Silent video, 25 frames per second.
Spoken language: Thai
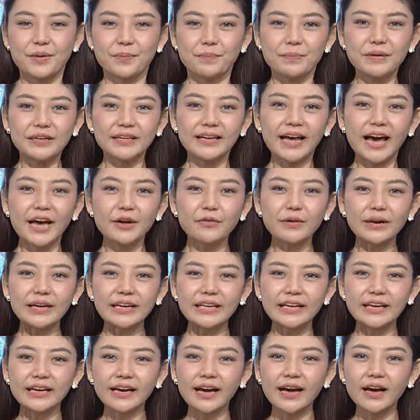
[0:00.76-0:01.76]
ปิดท้ายวัน
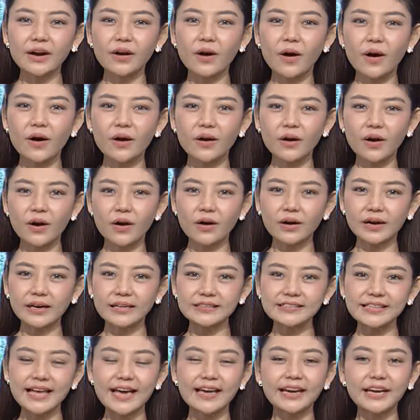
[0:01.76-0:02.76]
นี้ค่ะ ขอเกาะก
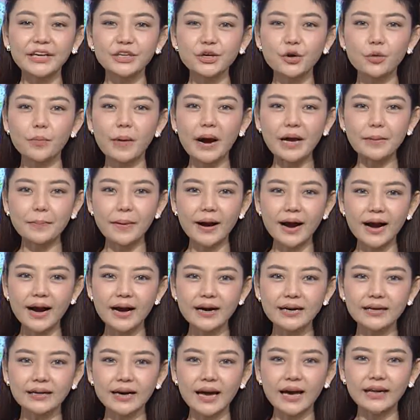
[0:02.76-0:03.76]
ระแสนโยบายภา
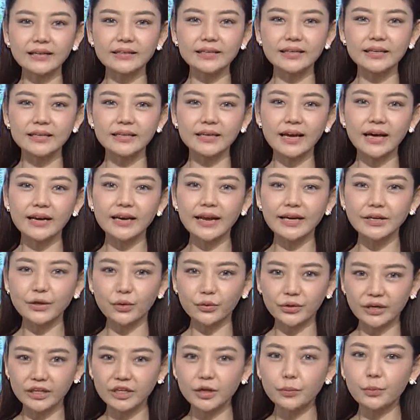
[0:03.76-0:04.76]
ครัฐที่ท่านนาย
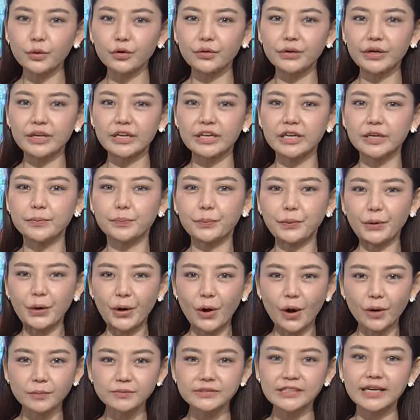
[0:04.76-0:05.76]
กรัฐมนตรีพ
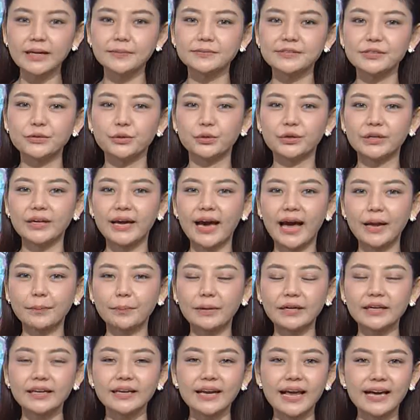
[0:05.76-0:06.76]
ร้อมสนับสนุนการ
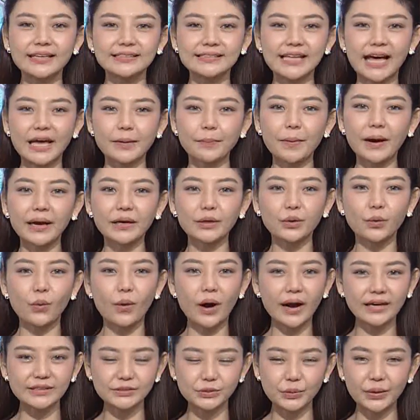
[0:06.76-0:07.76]
พัฒนาสายพันธุ์ค
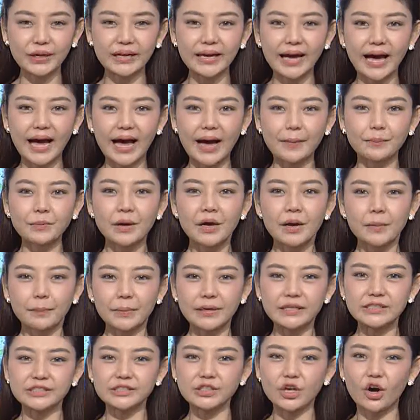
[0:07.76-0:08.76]
วายสวยงาม
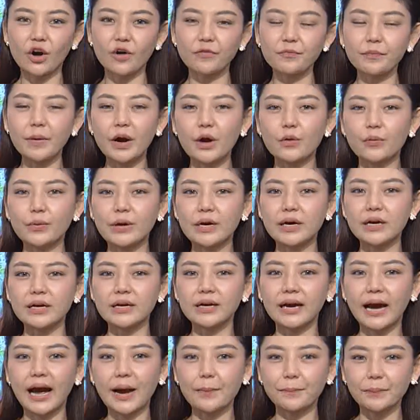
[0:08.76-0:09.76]
เป็นซอฟต์พาวเวอร์
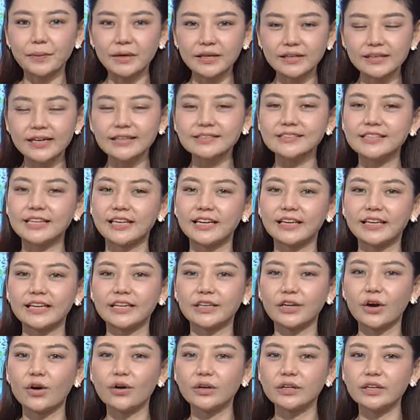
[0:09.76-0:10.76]
ขับเคลื่อนเศรษฐกิจ
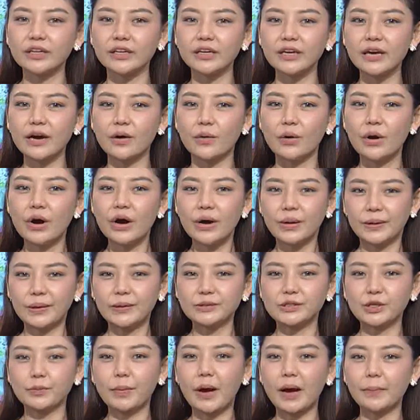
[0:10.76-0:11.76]
ท่องเที่ยว เรา
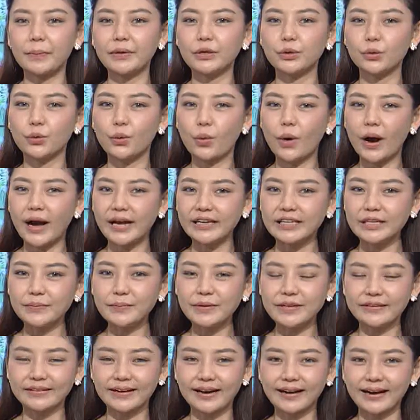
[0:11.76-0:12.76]
จะพาไปดูควายที่
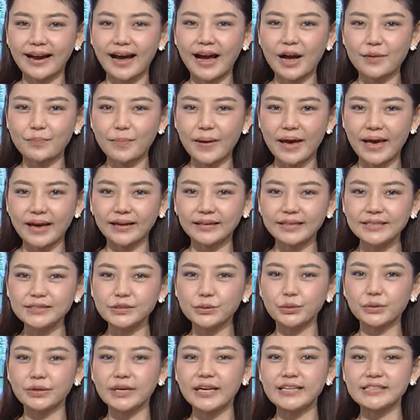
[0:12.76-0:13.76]
มีราคาแพงที่
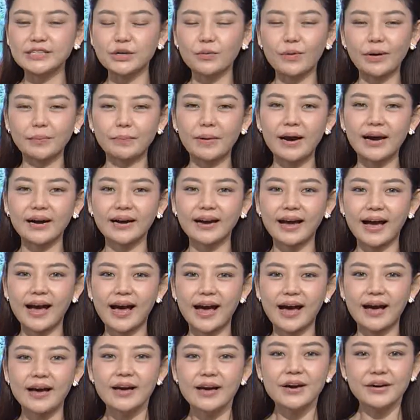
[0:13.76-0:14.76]
สุดในจังหวัดพังงา
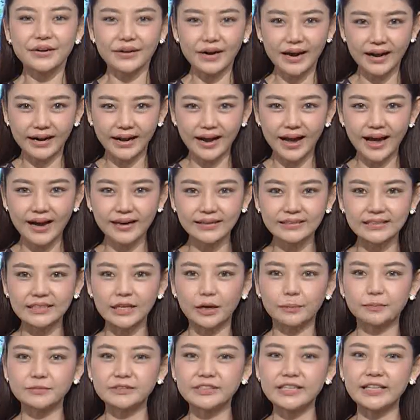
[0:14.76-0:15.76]
ราคาเกื
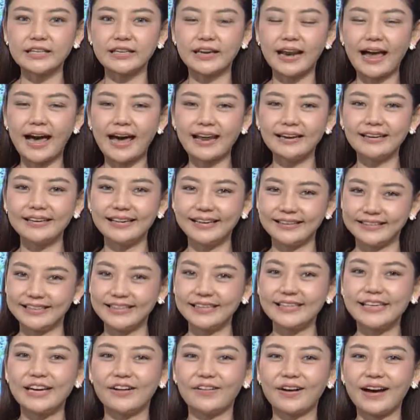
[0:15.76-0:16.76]
อบ 4 ล้านเลยละ
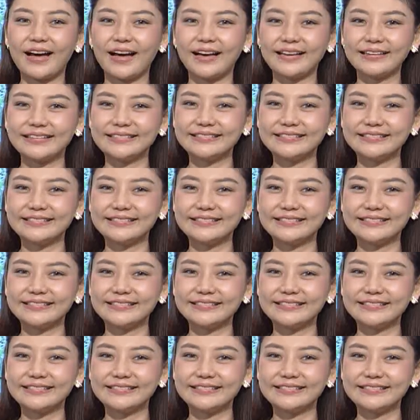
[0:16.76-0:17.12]
ทีเดียวค่ะ